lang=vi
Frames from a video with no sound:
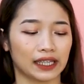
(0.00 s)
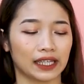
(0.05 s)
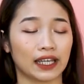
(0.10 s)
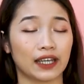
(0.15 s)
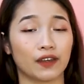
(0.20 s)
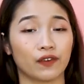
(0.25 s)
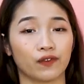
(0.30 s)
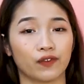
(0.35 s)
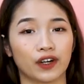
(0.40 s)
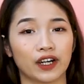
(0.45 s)

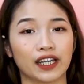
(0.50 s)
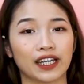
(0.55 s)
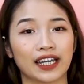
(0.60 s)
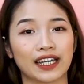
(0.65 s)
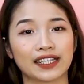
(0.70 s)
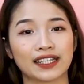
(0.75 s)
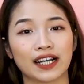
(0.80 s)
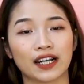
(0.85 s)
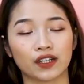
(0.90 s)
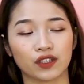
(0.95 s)
thì với
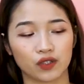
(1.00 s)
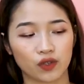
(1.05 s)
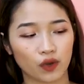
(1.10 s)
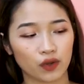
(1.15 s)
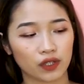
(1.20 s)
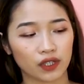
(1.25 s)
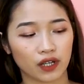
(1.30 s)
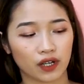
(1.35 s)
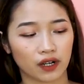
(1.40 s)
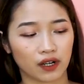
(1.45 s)
cái dạng
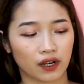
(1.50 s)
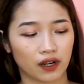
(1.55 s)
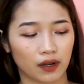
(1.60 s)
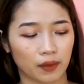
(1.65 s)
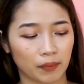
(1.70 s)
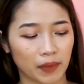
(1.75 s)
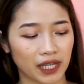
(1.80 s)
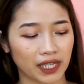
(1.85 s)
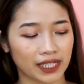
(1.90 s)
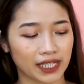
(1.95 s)
toner
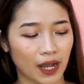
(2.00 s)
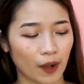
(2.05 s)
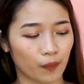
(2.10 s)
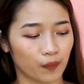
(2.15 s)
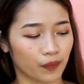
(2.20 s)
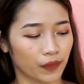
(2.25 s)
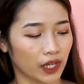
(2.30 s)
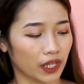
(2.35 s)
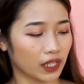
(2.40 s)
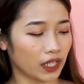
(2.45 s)
bên trong
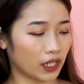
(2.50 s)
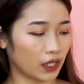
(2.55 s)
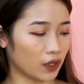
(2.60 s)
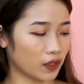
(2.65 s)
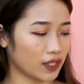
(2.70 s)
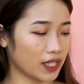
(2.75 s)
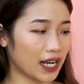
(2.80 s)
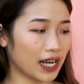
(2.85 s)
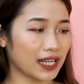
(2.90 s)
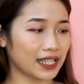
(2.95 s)
thì
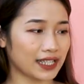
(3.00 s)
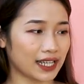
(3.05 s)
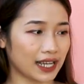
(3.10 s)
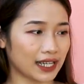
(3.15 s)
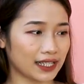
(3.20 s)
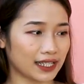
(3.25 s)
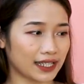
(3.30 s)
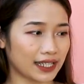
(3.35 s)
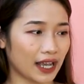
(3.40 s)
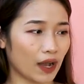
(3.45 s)
nó sẽ là
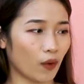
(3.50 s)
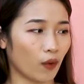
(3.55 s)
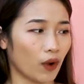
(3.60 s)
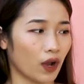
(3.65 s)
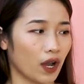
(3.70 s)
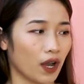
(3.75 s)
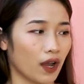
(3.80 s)
dạng gel